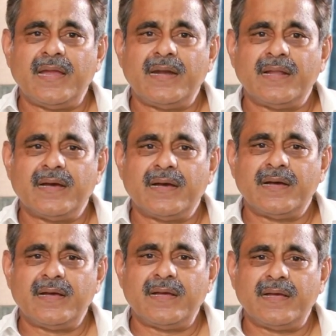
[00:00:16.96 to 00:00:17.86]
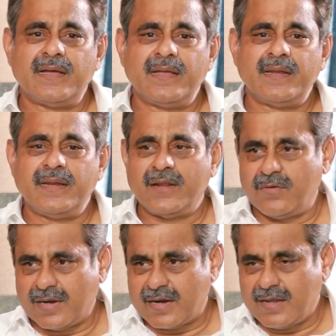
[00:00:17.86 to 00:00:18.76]
అండ్
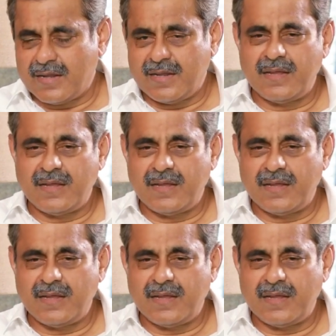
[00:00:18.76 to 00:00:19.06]
నేను అక్కడ